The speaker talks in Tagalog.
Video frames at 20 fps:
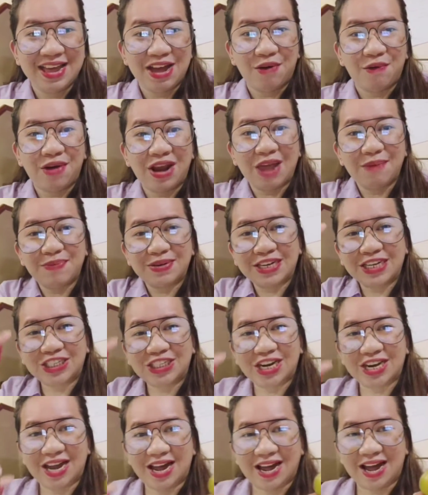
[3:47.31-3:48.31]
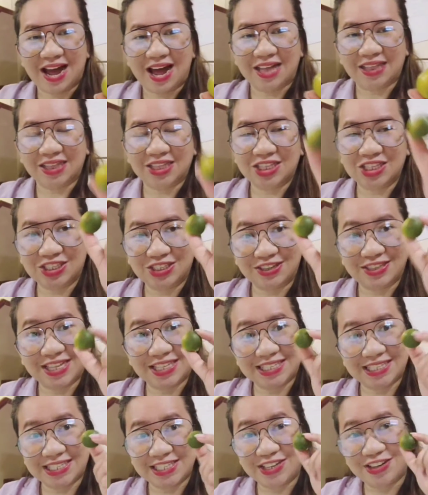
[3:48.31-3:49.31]
Wala pa gid siya na-cut. So,
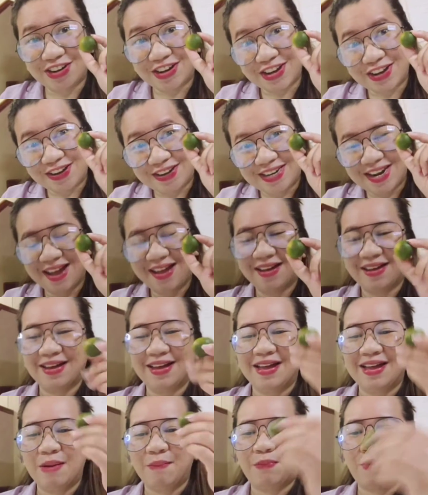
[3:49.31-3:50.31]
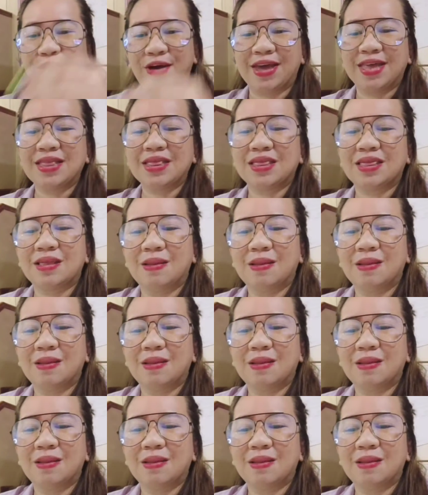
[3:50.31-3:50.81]
that's good point.